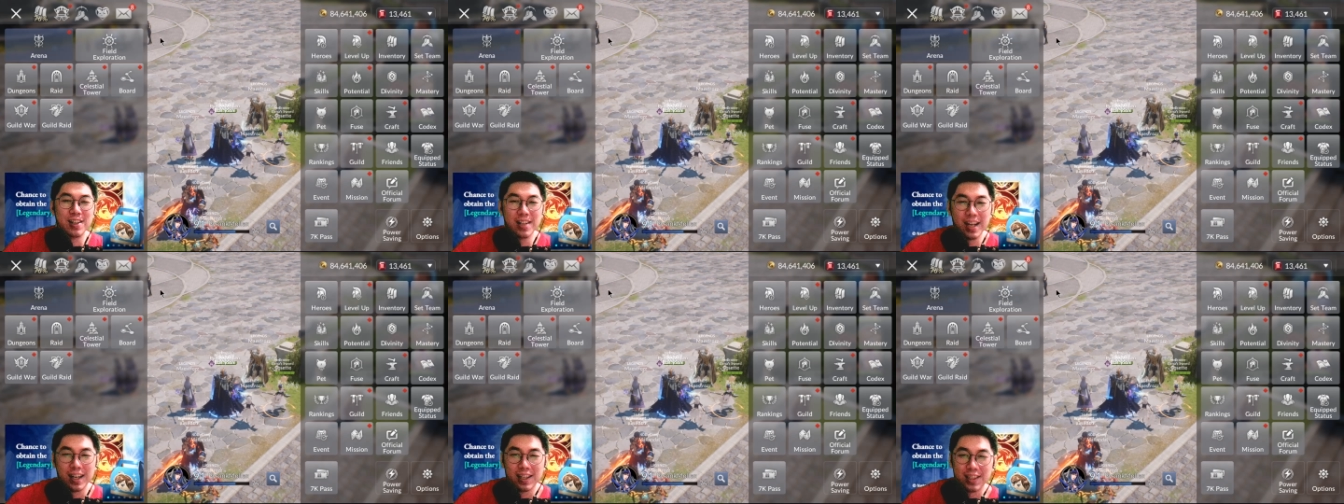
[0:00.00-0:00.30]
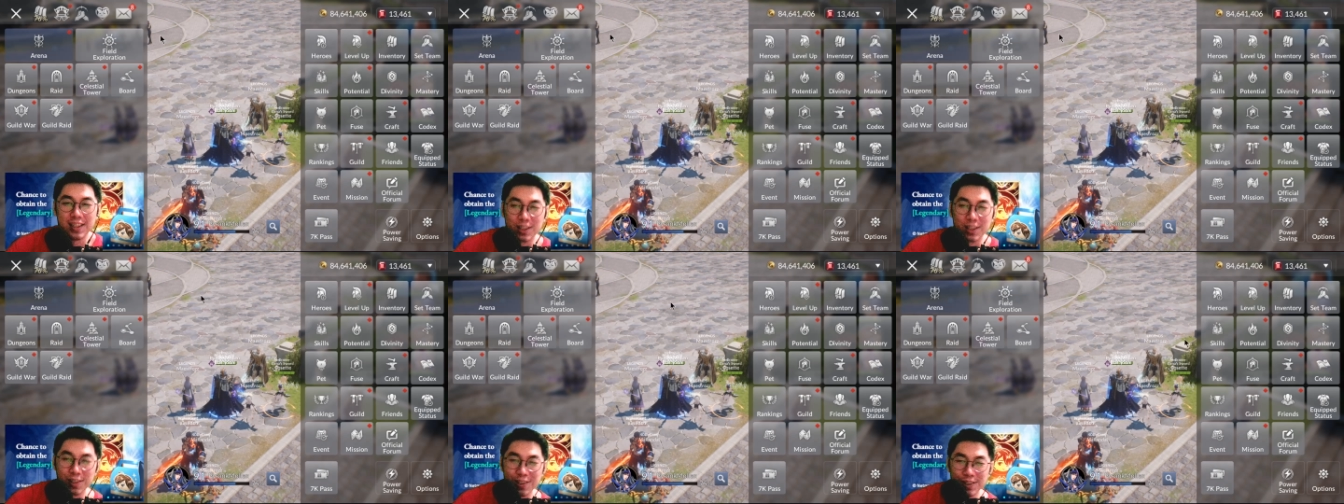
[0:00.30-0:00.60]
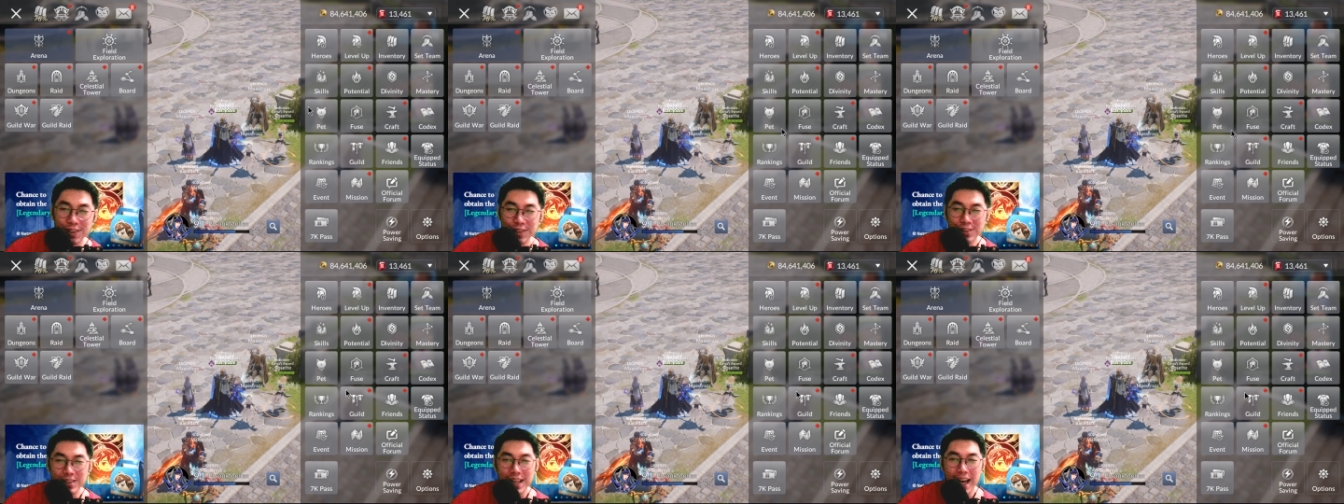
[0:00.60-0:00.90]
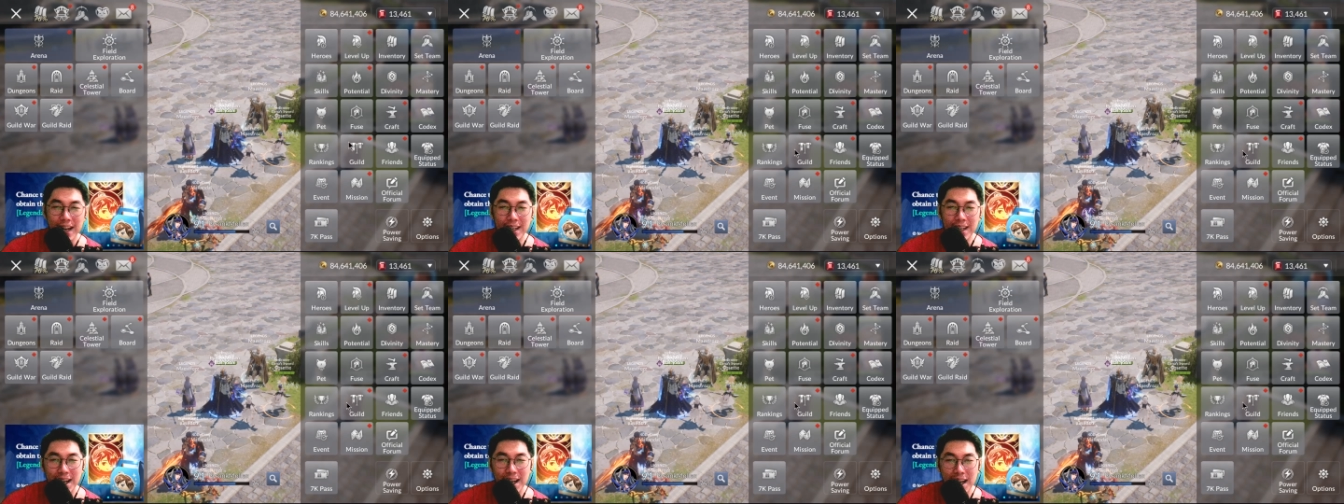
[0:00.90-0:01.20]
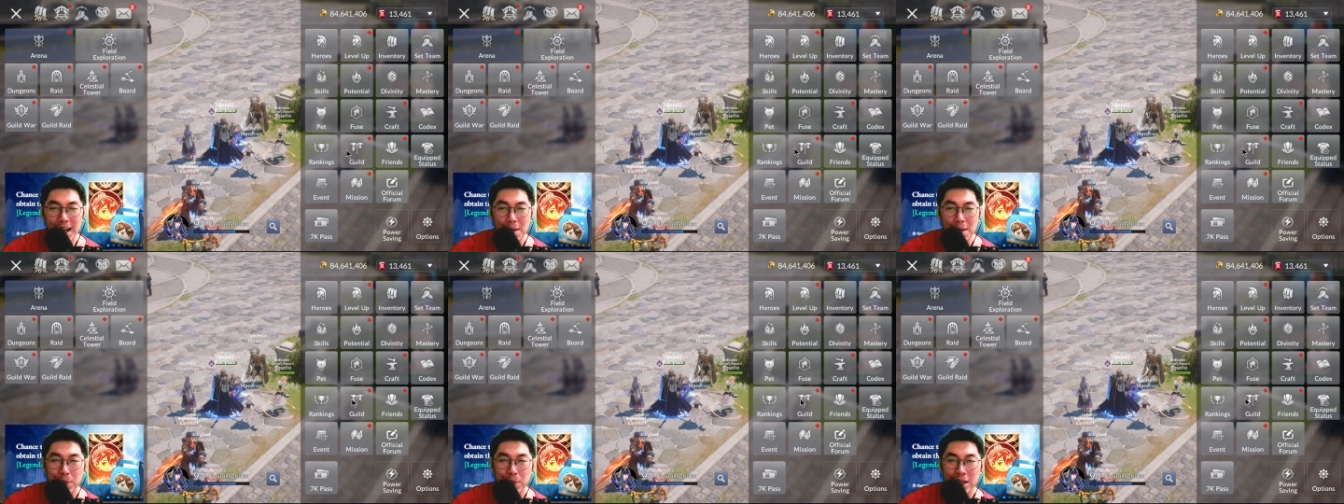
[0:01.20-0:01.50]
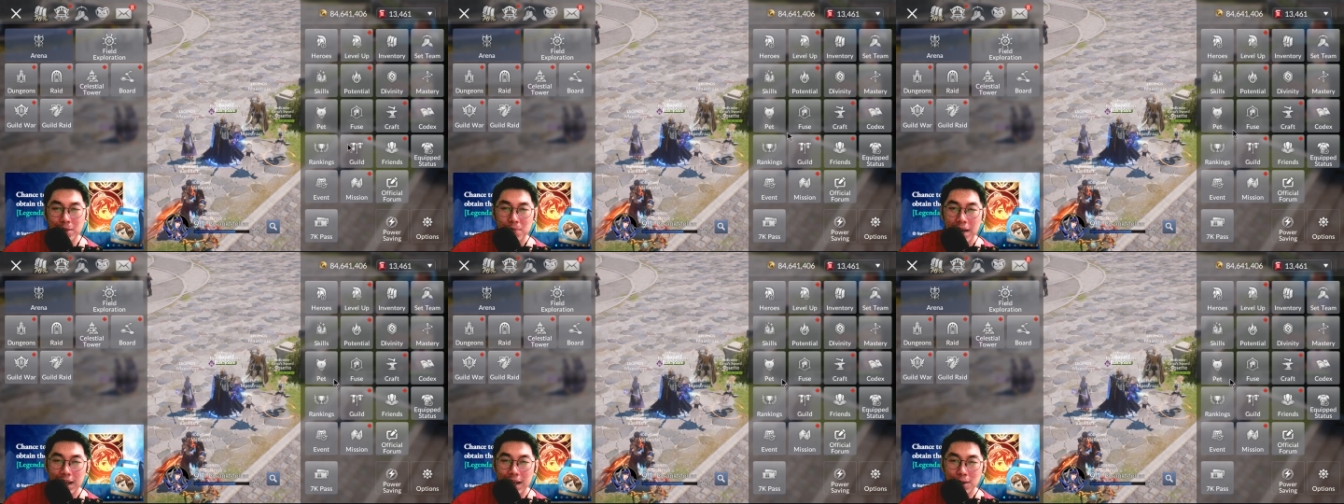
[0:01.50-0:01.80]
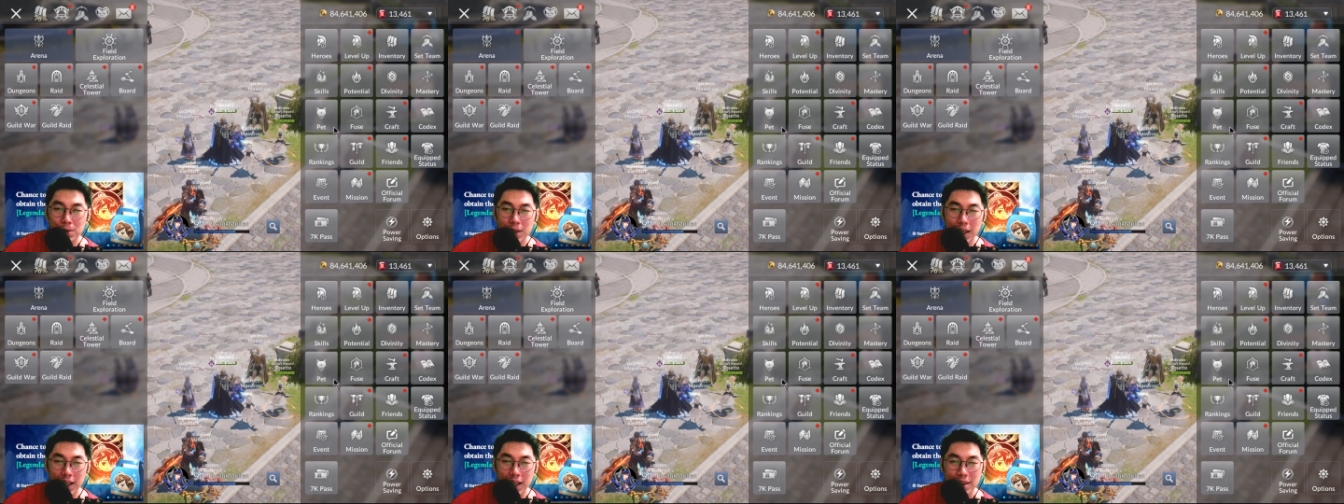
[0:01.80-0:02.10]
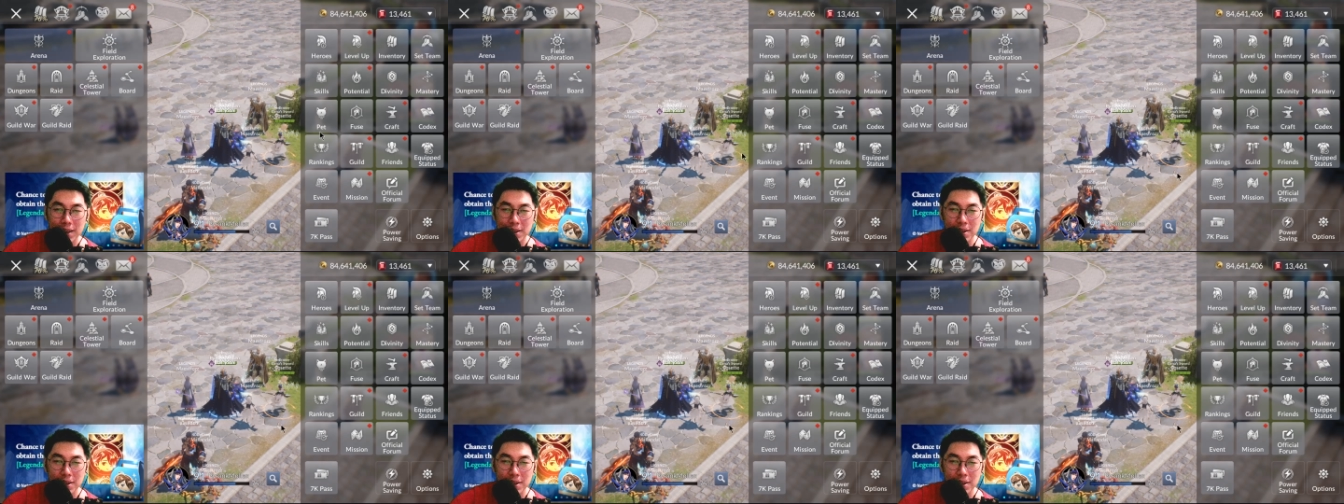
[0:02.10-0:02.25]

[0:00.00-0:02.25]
udah terus ada pet baru ya